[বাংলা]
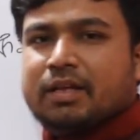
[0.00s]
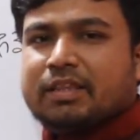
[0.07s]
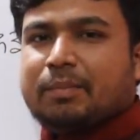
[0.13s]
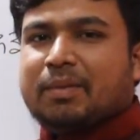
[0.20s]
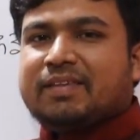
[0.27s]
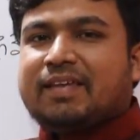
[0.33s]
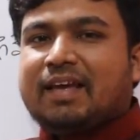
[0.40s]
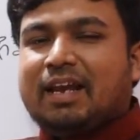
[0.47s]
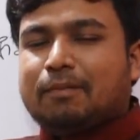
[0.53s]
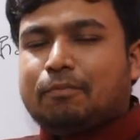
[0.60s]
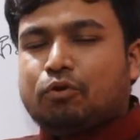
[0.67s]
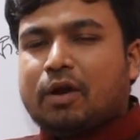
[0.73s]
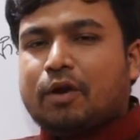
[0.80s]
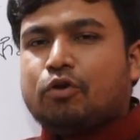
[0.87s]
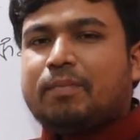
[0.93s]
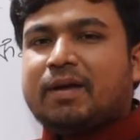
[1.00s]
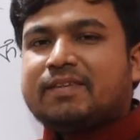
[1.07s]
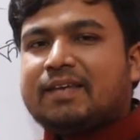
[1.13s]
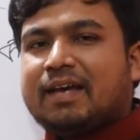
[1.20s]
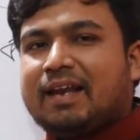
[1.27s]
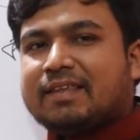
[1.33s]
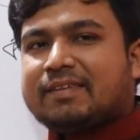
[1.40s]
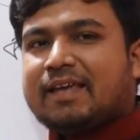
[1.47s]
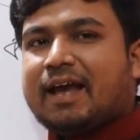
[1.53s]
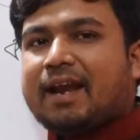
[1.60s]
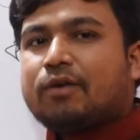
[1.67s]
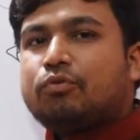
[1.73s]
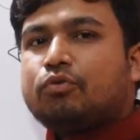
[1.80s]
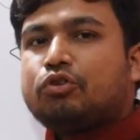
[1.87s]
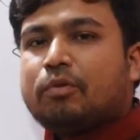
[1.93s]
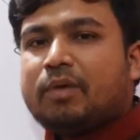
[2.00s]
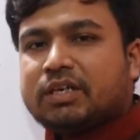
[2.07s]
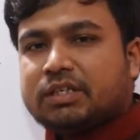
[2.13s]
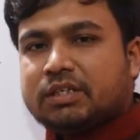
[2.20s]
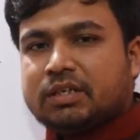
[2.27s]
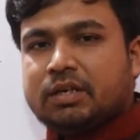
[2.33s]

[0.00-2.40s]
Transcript: তার মানে ছেলে ভোলানো বা ছেলে ছাড়া কোন সমাস